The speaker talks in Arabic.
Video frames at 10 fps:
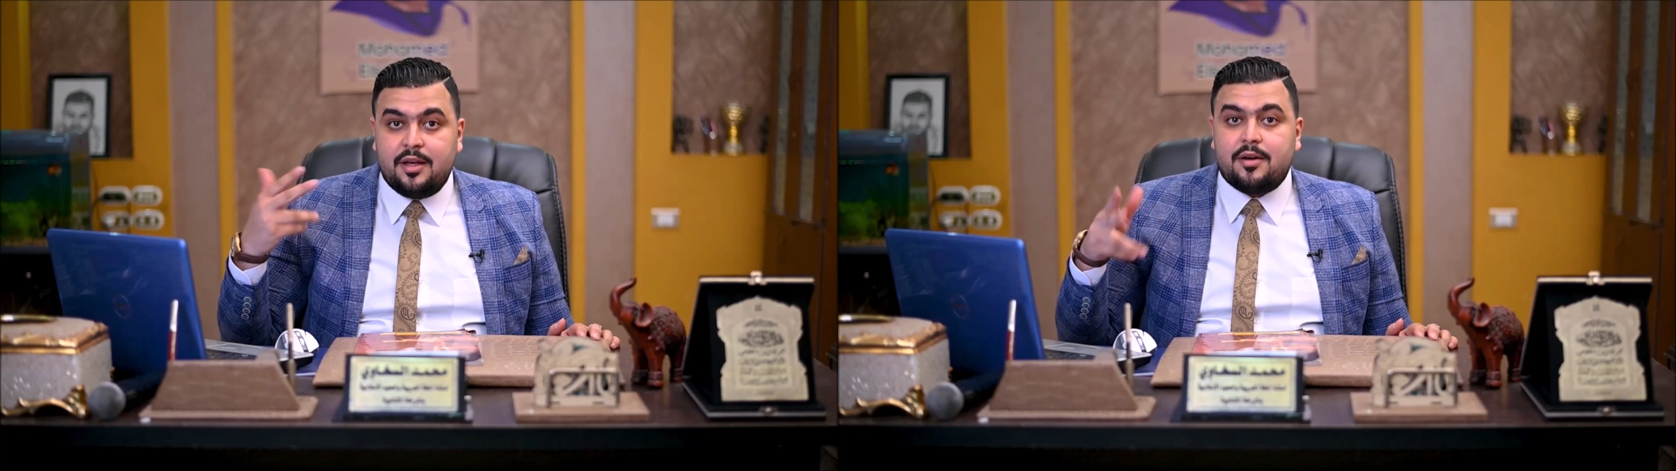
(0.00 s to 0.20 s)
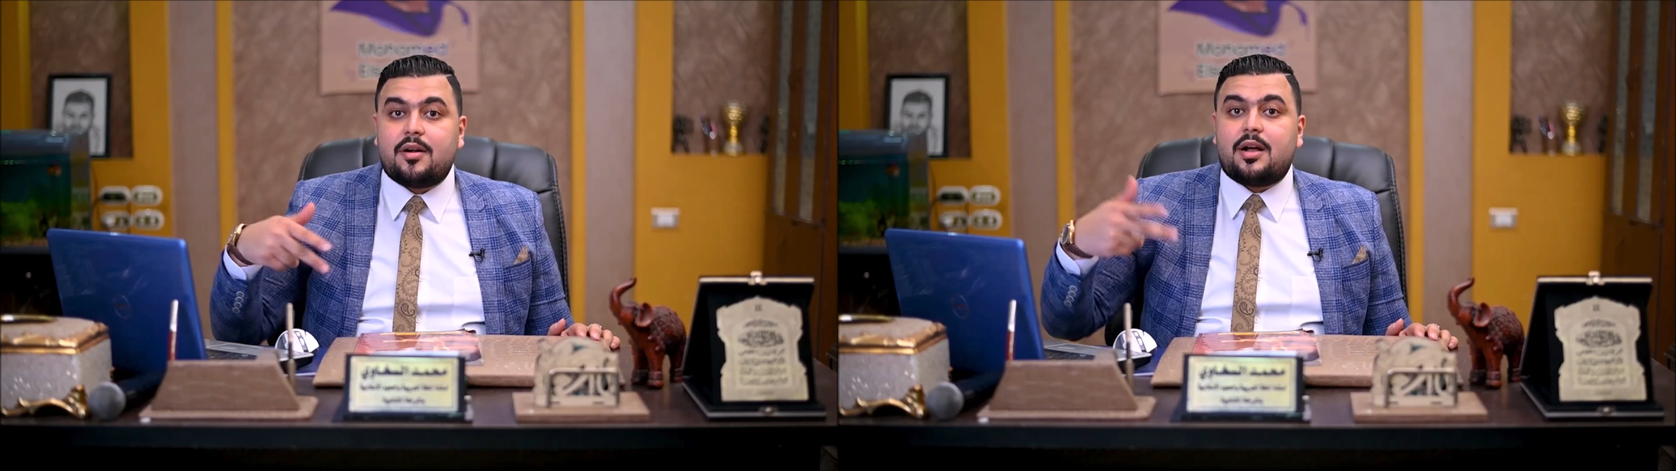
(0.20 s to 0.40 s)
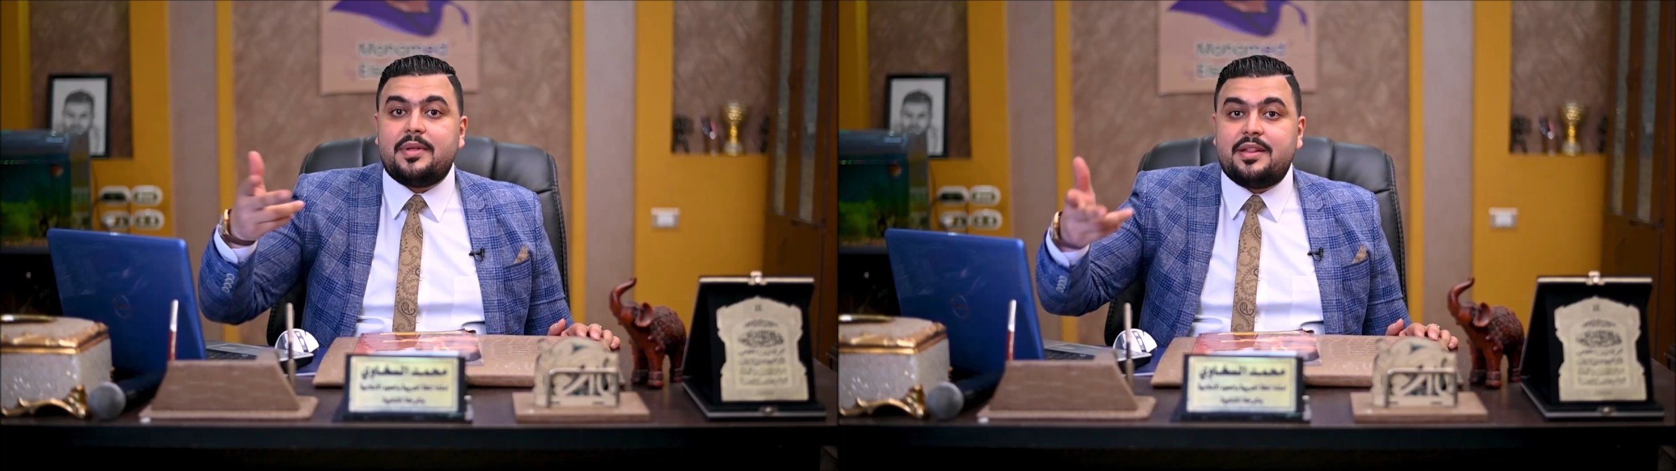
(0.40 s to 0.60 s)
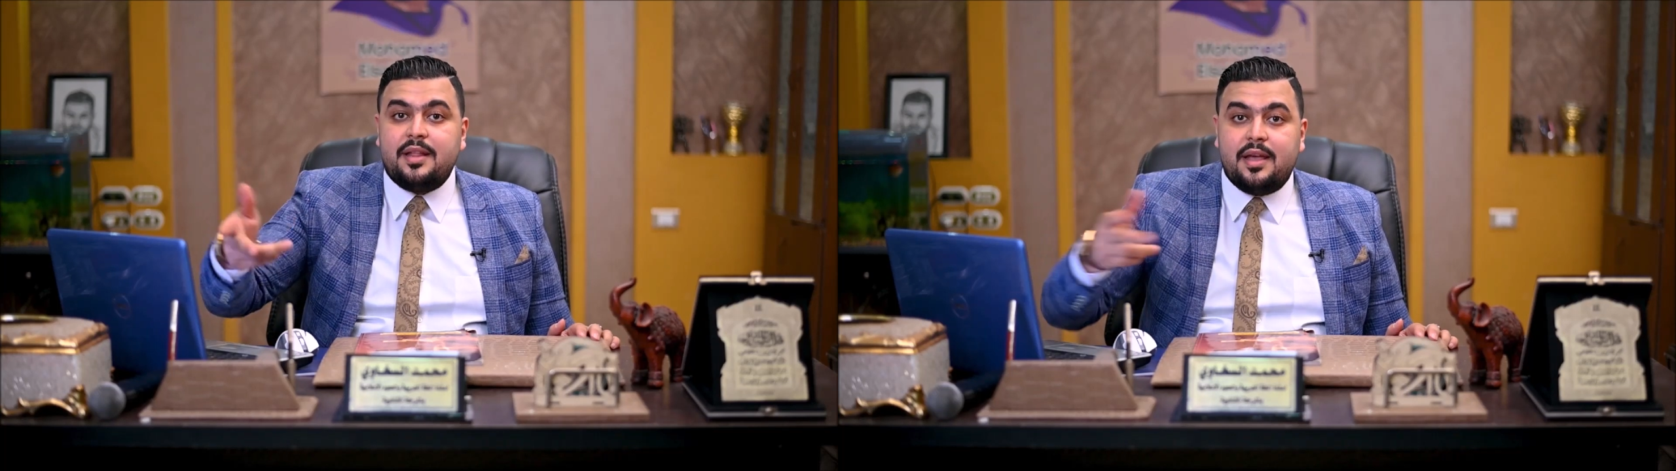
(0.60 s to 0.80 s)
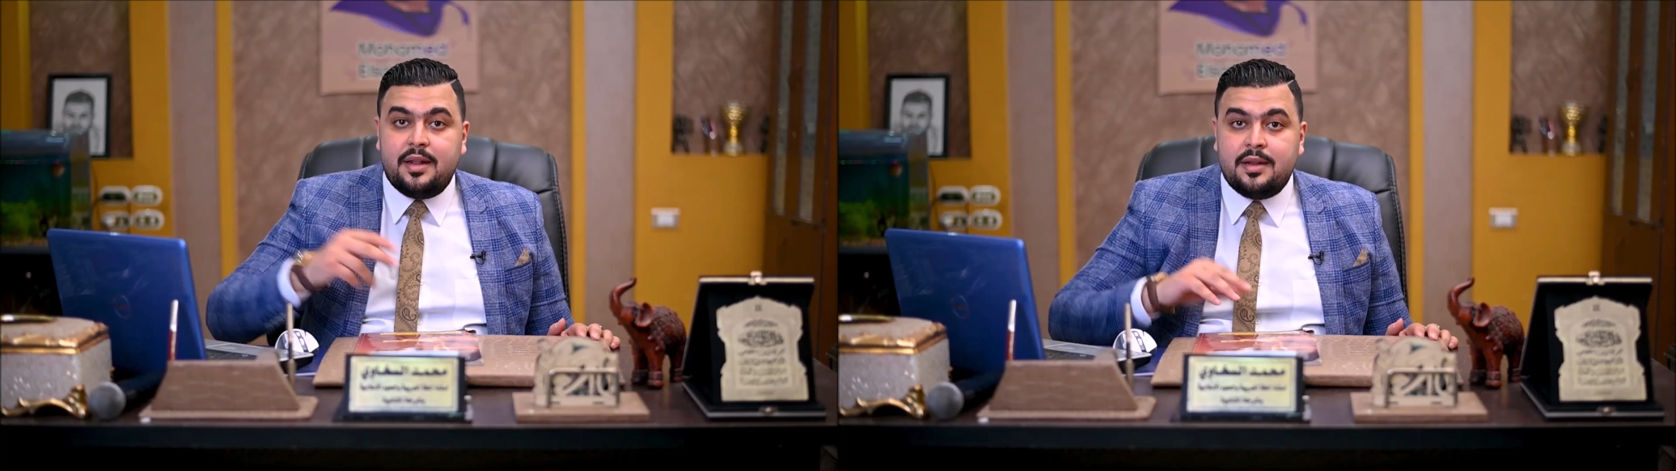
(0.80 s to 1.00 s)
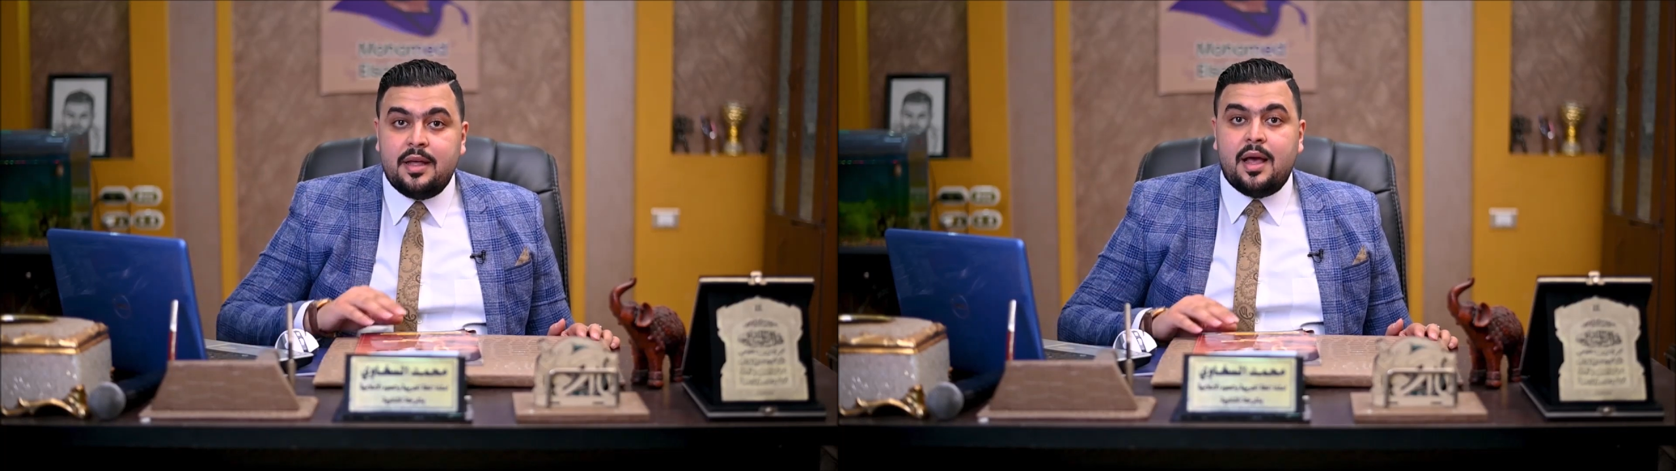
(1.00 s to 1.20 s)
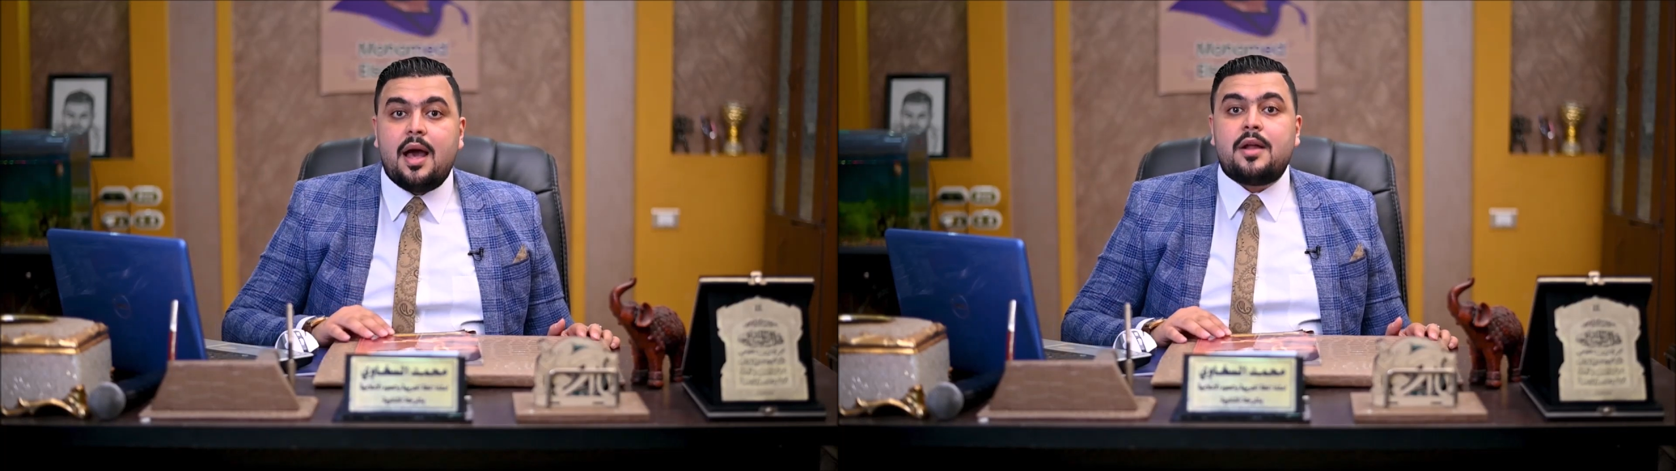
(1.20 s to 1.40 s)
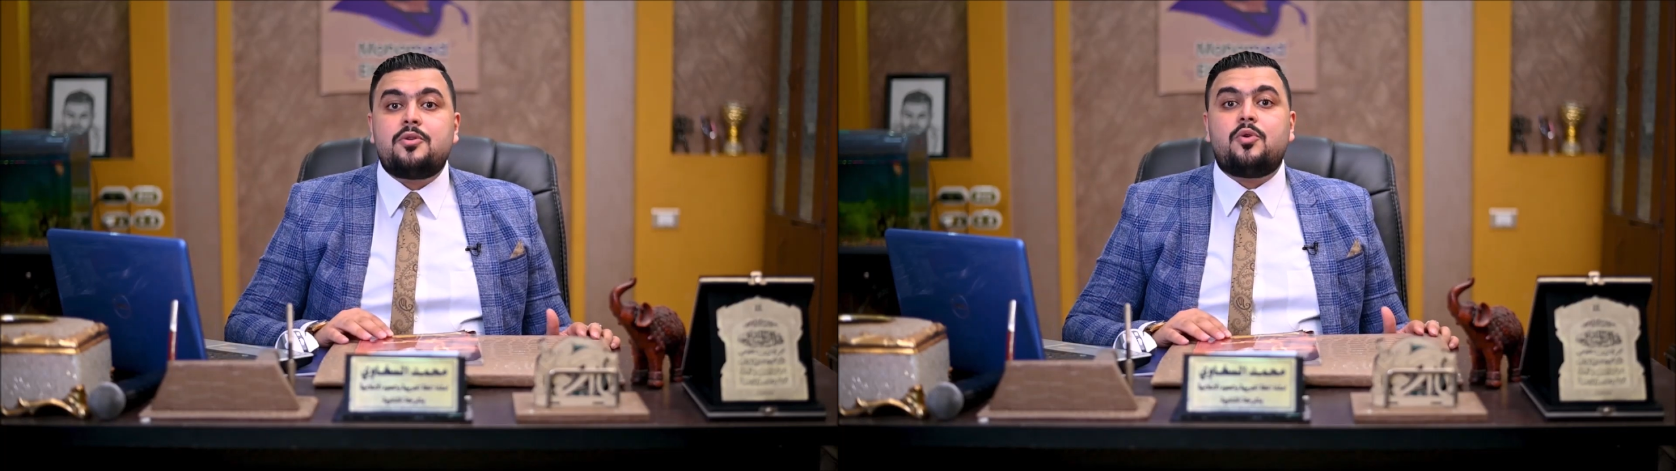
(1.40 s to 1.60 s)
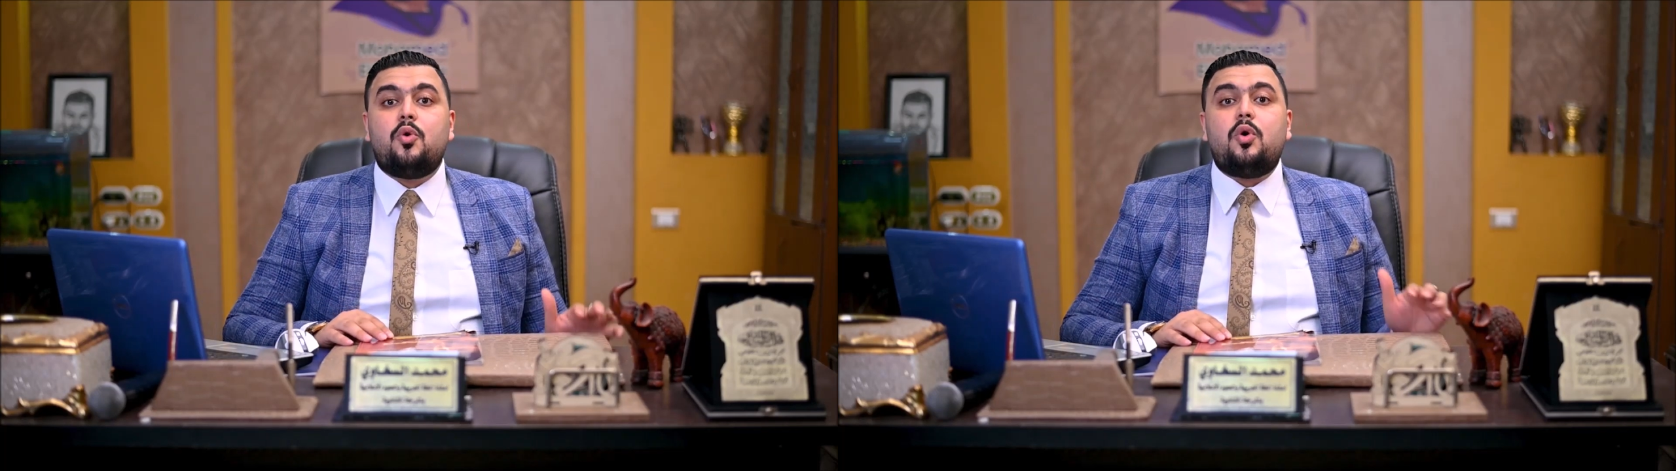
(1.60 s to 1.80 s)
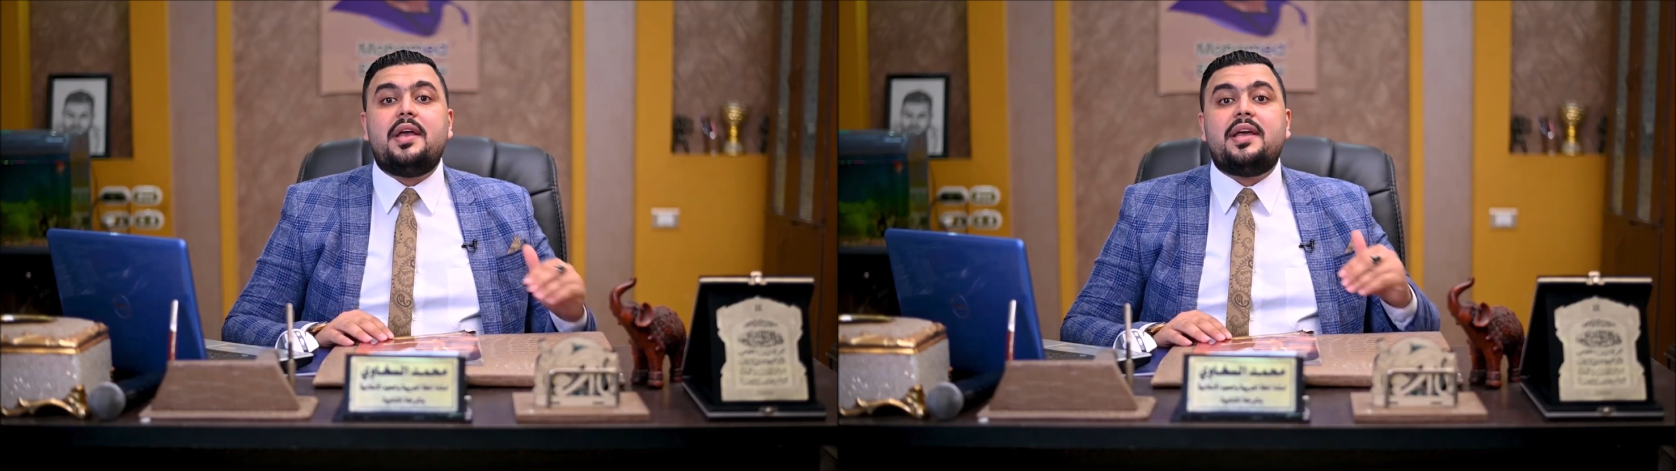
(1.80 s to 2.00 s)
رقم اثنين
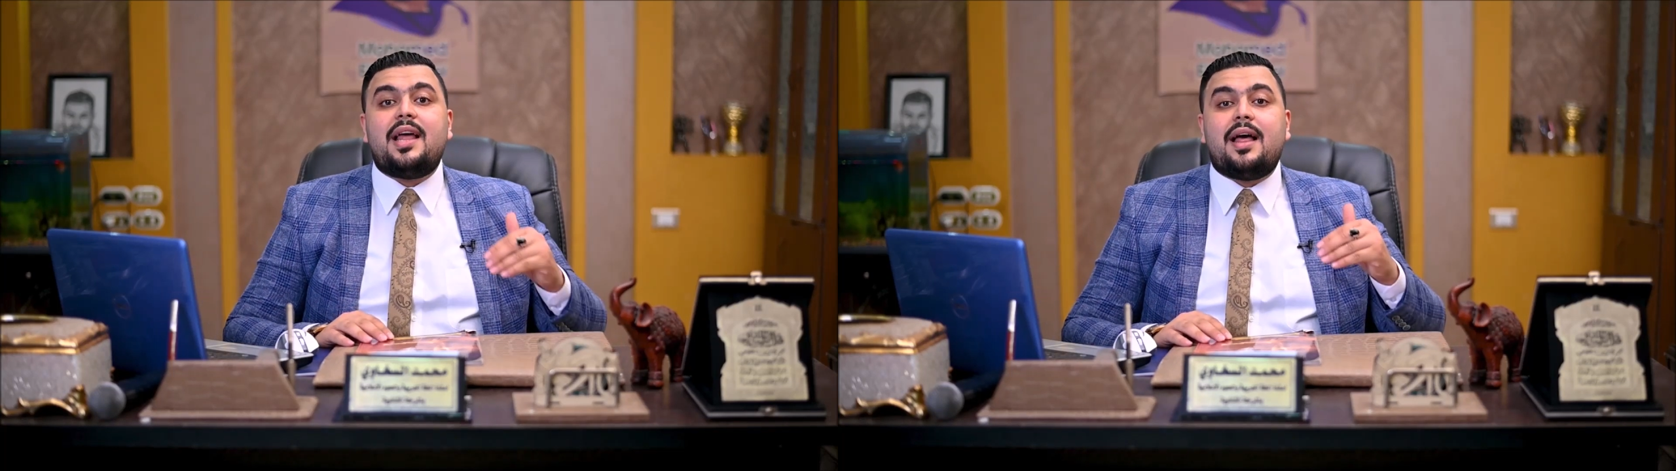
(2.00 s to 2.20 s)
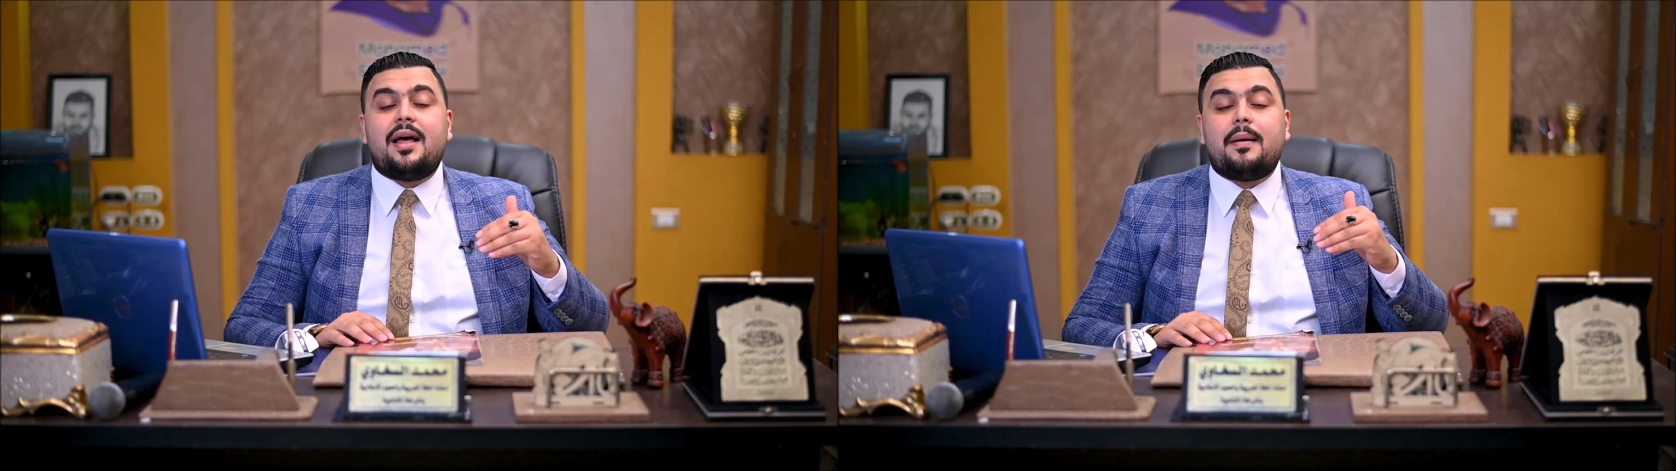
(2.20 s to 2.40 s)
الرجوع الى